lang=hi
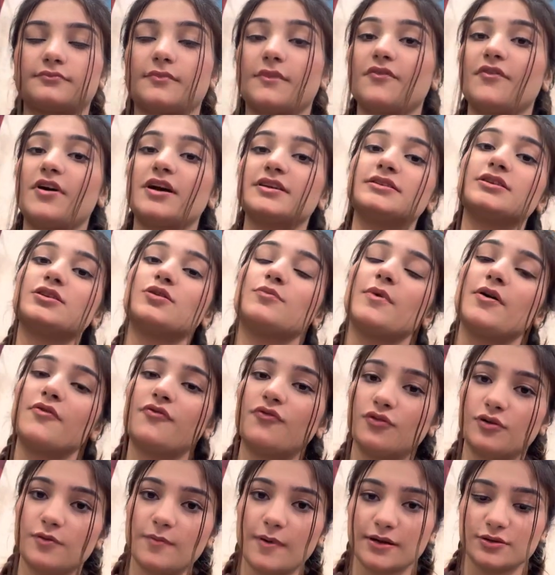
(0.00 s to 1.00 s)
वैसे तो मैं
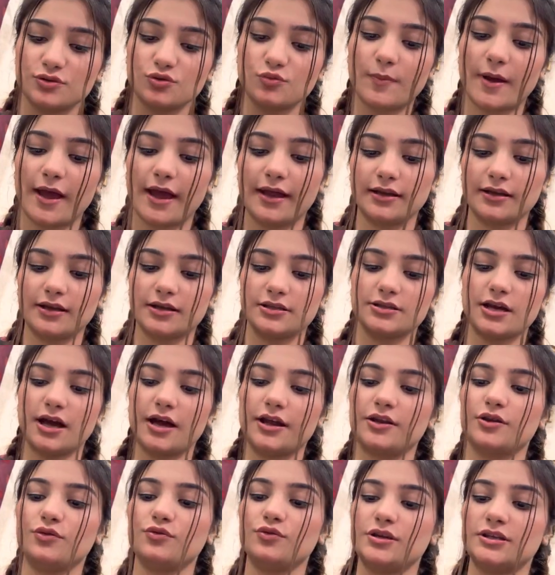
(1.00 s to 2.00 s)
फुल बाजू पहन के जा
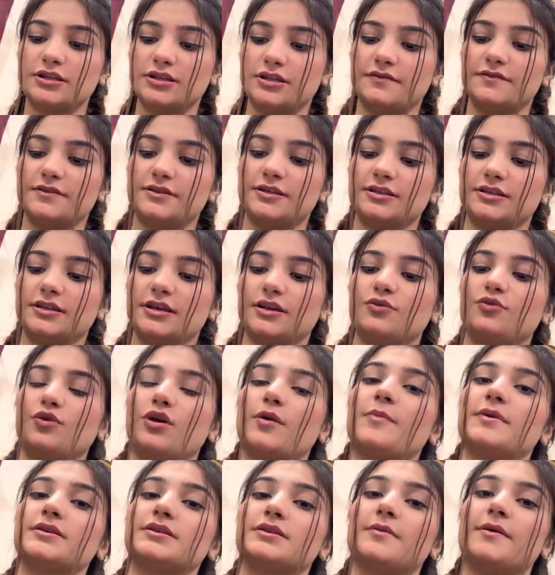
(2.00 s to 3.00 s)
रही हूँ इसी वजह से क्योंकि
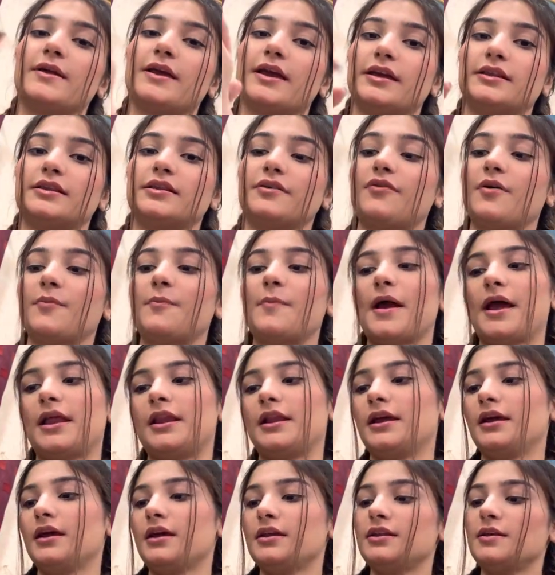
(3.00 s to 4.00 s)
मैं जब एक दफ़ा
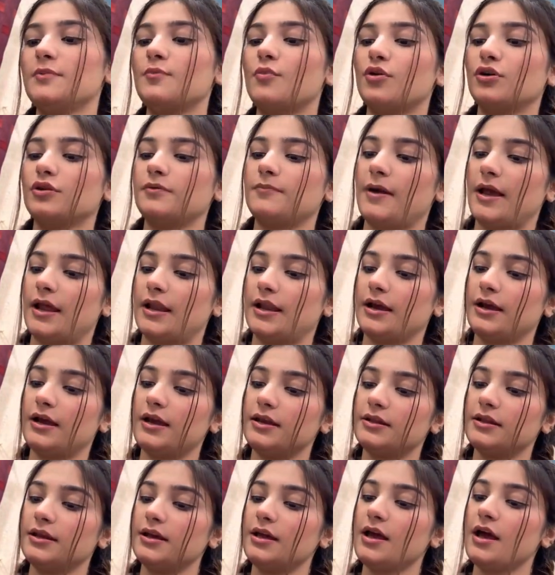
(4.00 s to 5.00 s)
पहले गई थी बहुत पहले
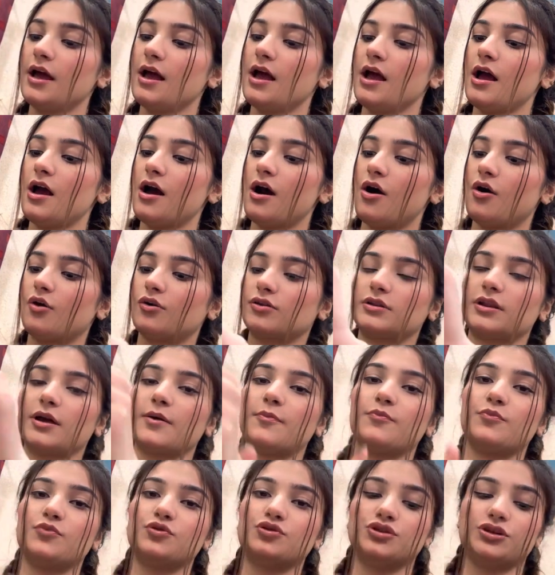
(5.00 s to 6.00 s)
गई थी और तब
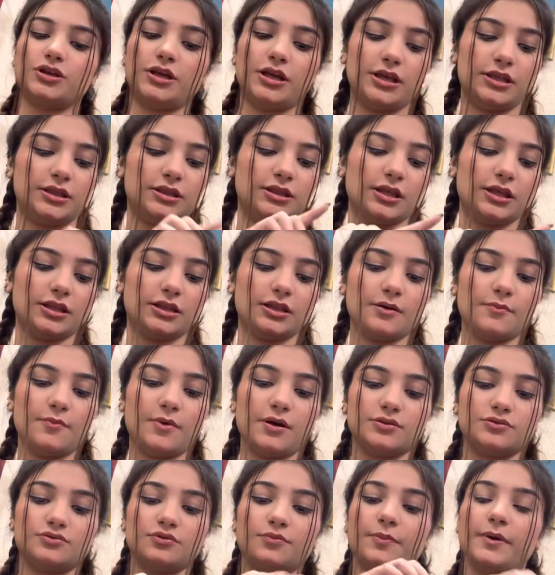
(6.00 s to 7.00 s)
मुझे इतने इतने
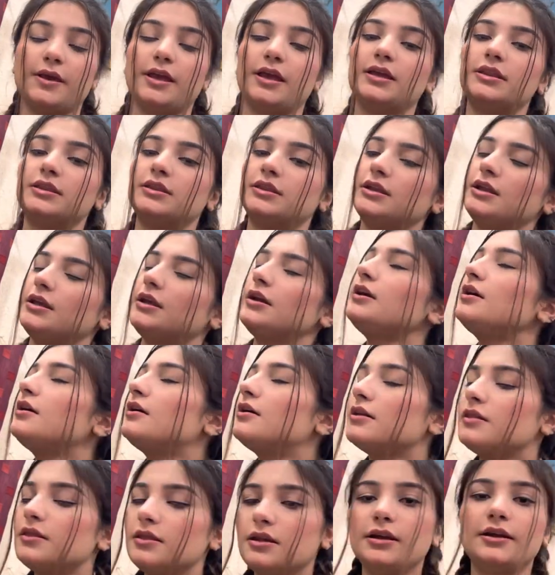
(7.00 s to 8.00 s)
बाजुओं पे इतनी
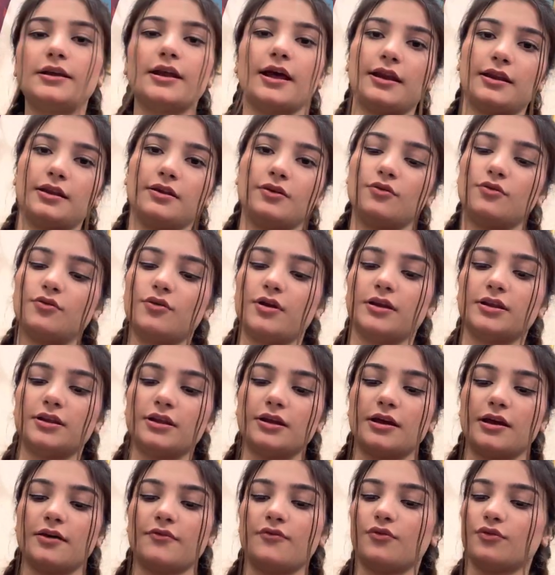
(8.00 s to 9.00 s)
गंदी टैनिंग हो गई
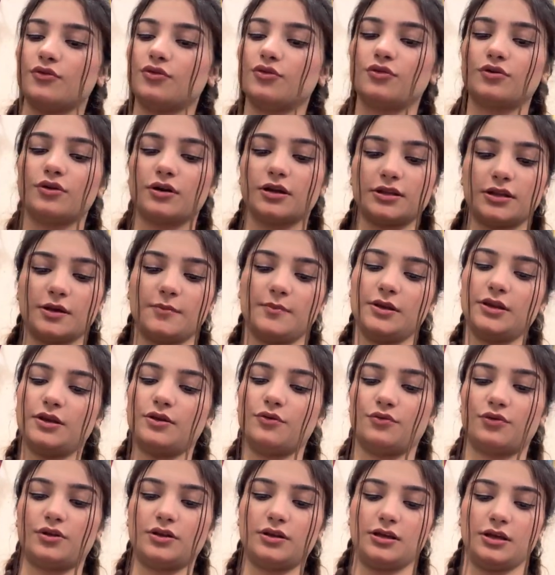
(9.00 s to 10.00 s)
थी कि वो तो ख़त्म ही नहीं
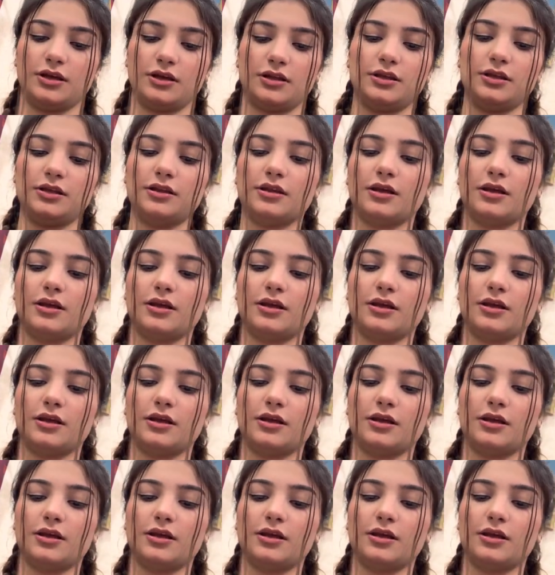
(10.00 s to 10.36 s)
हो रही थी कितनी